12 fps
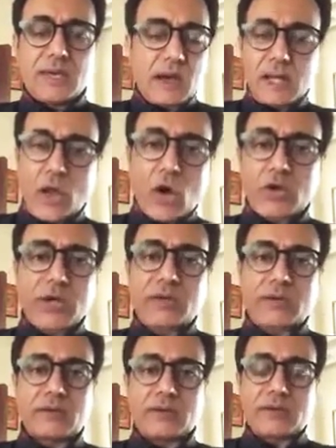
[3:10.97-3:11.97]
एक
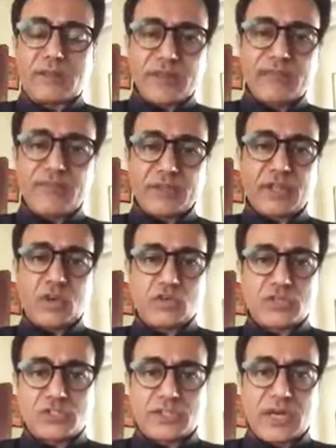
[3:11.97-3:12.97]
अलौकिक दिव्य
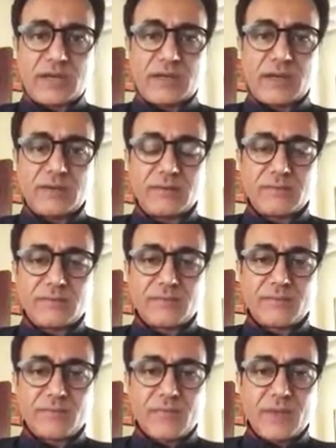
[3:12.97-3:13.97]
धनुष्य चाहिए
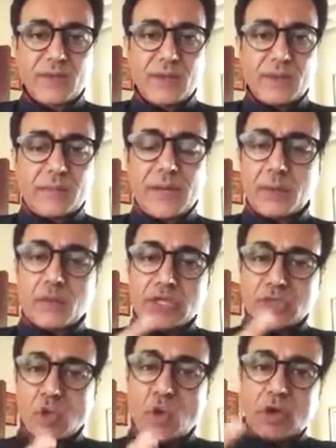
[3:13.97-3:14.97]
फिर
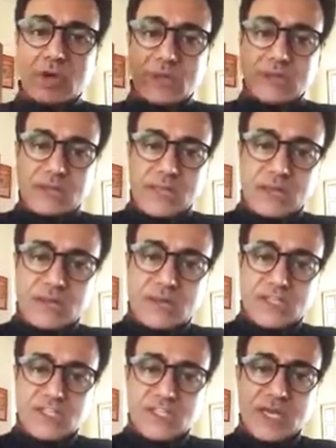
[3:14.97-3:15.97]
मुझे दो
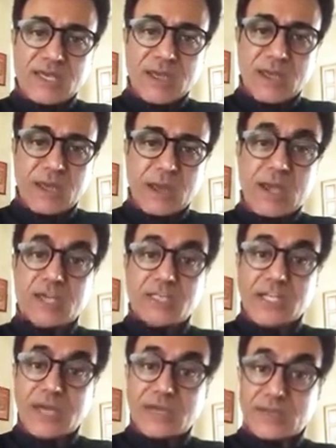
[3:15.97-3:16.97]
तरकश चाहिए
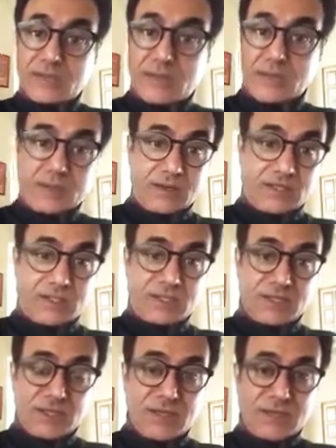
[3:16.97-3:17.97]
अक्षय तरकश
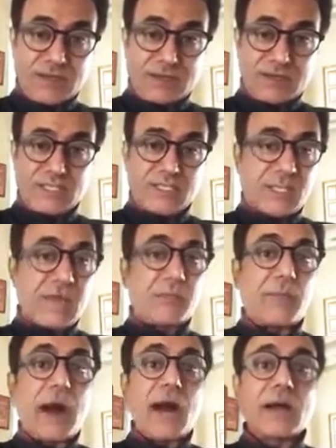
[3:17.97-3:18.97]
जिसके
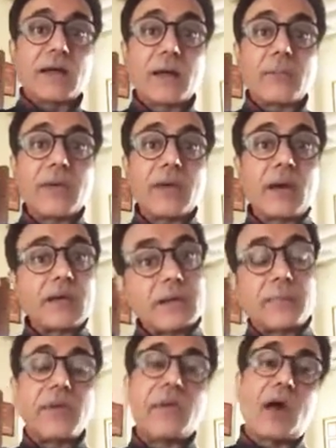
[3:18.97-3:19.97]
बाण कभी
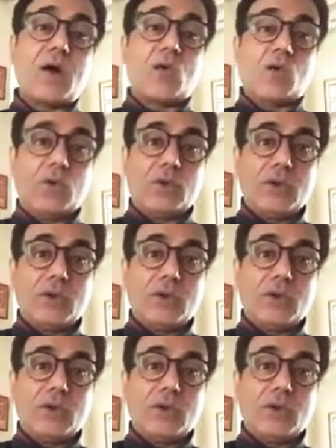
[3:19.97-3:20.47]
खत्म ही ना हो